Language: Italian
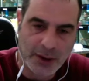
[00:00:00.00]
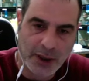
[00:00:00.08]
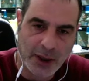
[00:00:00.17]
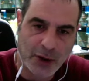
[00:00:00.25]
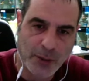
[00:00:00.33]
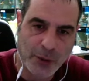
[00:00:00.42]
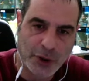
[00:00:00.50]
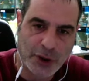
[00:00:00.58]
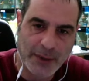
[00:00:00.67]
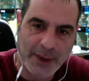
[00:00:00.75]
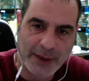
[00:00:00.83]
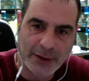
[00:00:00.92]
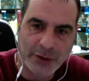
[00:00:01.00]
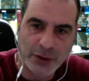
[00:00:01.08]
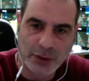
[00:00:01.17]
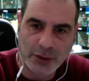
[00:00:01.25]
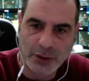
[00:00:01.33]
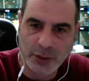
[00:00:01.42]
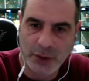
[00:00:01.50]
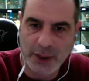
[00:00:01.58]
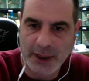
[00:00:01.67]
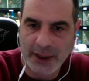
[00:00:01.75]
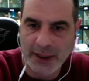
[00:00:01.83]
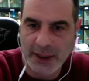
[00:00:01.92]
il comportamento di una
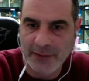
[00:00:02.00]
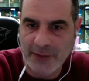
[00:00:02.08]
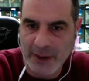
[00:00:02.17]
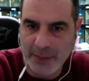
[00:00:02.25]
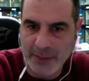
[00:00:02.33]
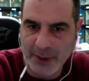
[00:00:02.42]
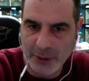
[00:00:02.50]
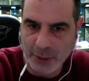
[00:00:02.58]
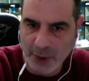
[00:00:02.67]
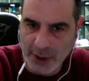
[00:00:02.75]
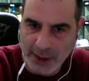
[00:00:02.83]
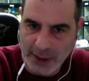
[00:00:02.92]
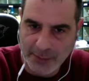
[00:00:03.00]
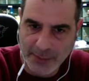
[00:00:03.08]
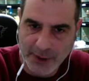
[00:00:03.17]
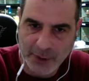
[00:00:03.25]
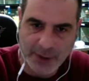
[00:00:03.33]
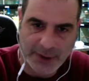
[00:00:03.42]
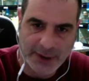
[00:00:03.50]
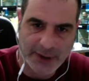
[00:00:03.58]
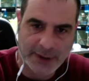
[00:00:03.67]
canarina femmina in una gabbia. Quindi